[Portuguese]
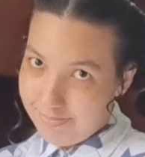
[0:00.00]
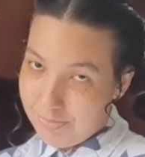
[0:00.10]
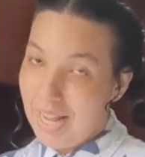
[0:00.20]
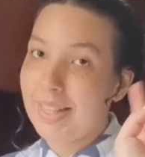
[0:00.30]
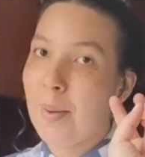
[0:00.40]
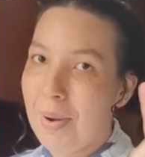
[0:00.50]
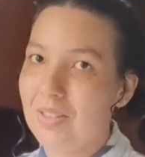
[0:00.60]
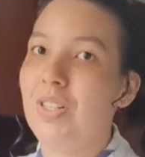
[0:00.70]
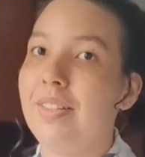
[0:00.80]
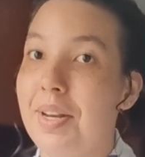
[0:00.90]
Até a
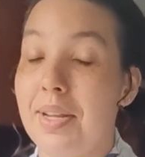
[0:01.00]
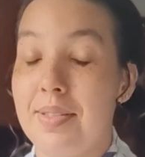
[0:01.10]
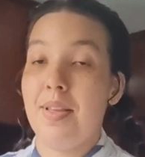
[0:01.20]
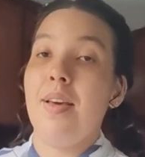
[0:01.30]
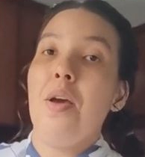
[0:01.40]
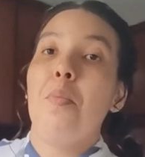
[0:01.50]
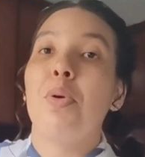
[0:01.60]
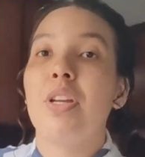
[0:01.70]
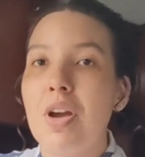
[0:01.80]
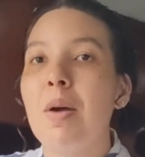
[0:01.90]
página 3.
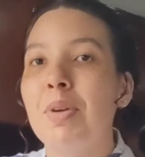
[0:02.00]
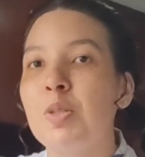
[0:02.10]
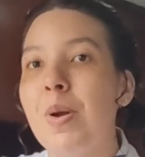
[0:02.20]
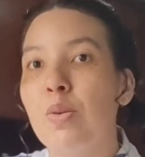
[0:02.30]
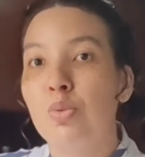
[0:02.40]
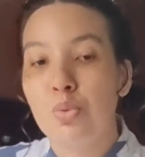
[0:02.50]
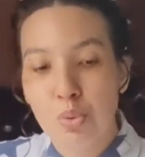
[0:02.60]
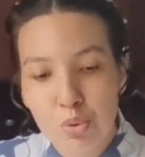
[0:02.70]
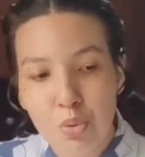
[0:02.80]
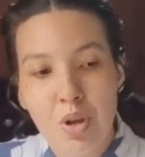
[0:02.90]
Porque eu realmente perco
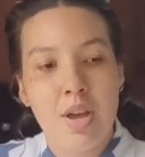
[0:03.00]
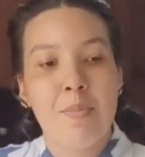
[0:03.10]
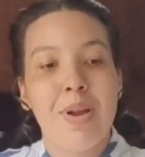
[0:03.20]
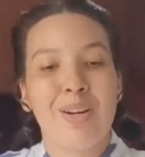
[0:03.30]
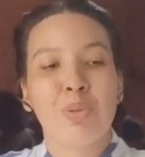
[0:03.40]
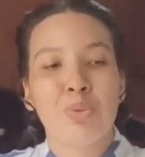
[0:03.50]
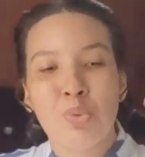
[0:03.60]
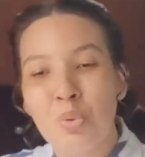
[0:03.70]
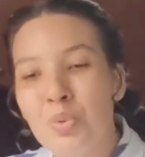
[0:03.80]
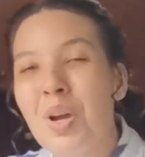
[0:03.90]
tudo, perco
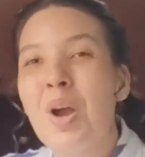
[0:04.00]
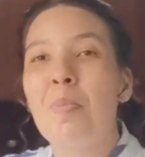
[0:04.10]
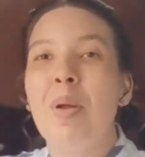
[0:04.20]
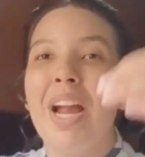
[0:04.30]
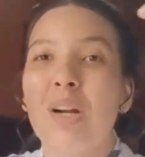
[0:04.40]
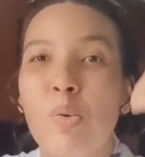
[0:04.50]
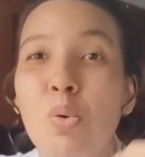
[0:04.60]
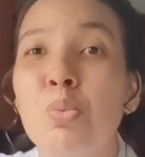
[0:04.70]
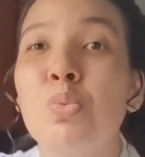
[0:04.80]
tudo, eu perco